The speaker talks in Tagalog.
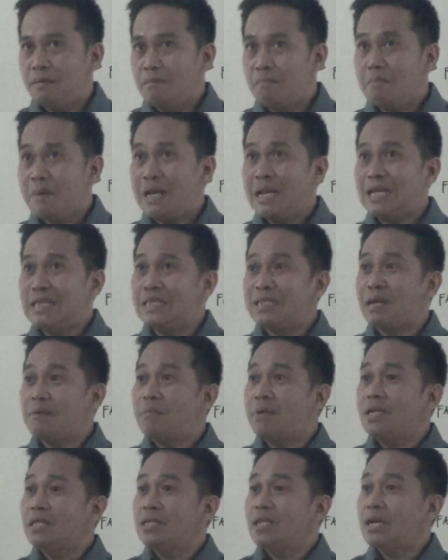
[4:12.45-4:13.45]

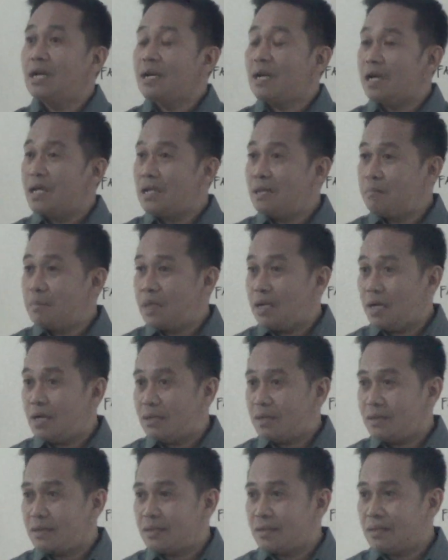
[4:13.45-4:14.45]
malantaman ang
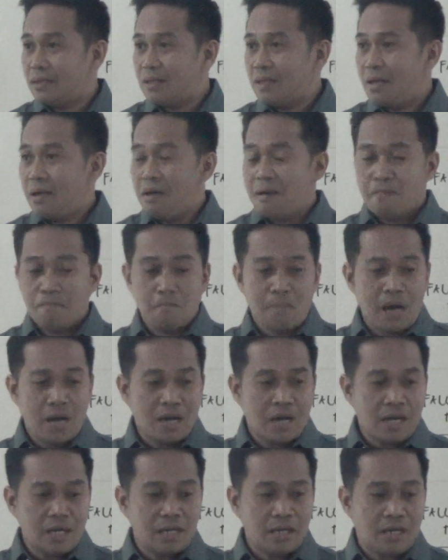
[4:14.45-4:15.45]
halamanan,
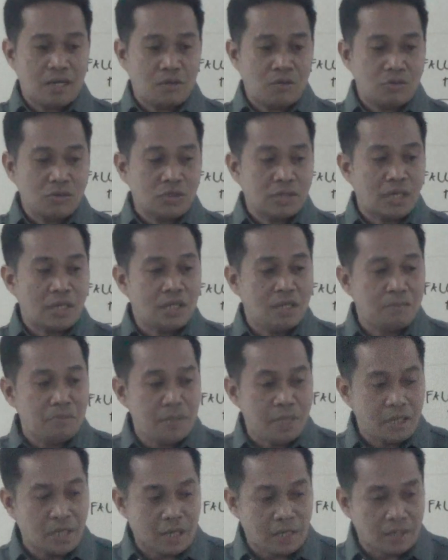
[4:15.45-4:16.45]
bangkay ako sa
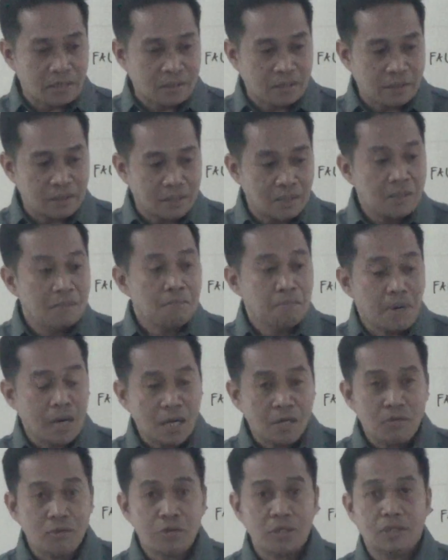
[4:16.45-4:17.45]
libingan,
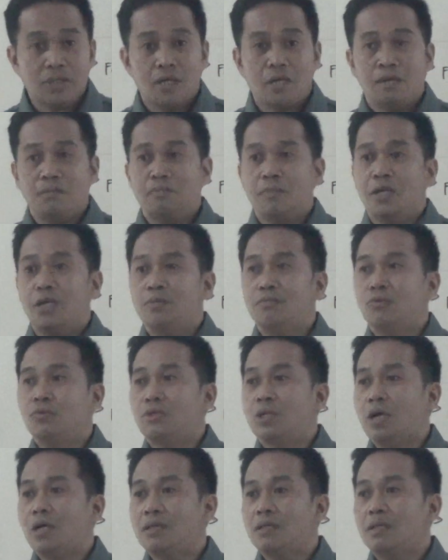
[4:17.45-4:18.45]
bago kita
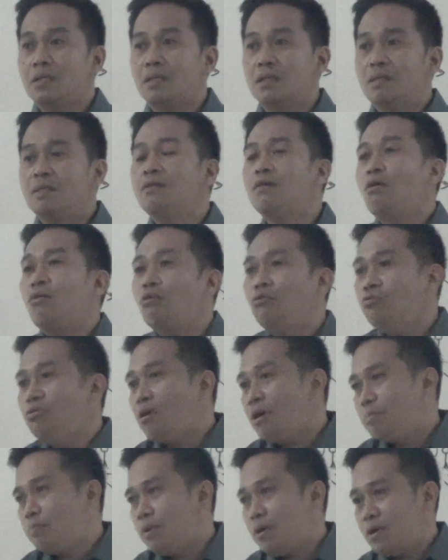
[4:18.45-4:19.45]
malimutan. Ano Naku,
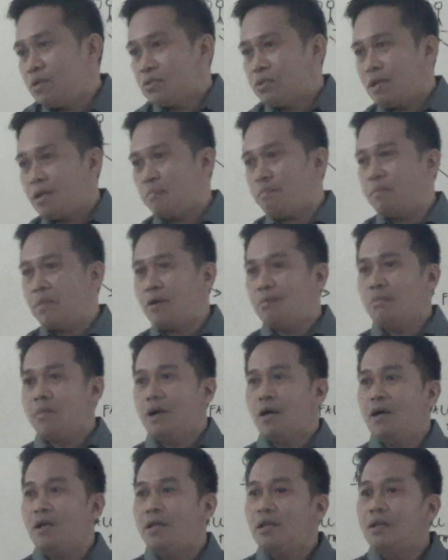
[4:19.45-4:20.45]
napakasarap
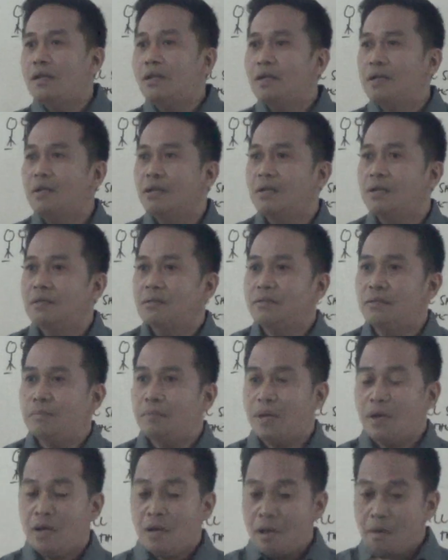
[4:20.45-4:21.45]
magmahal. Di
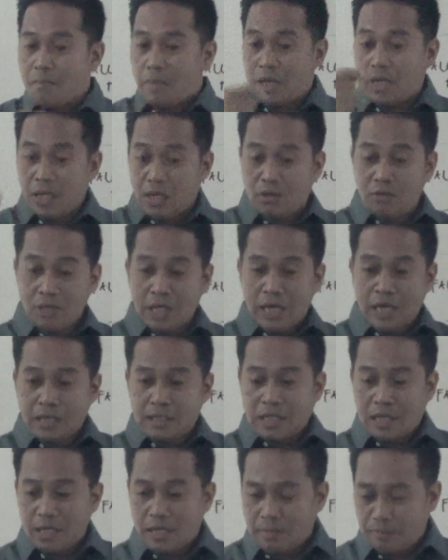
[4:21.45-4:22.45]
ba? Pag ikaw
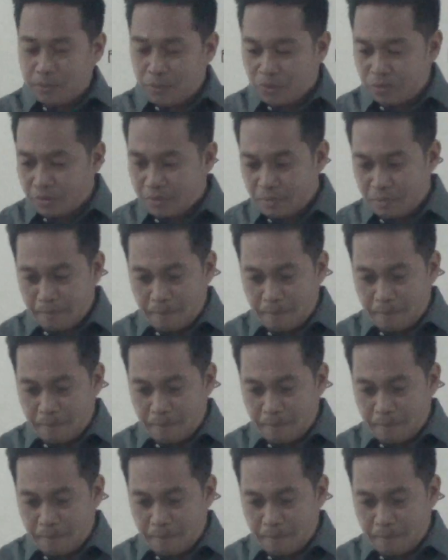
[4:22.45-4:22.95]
nakatanggap nun,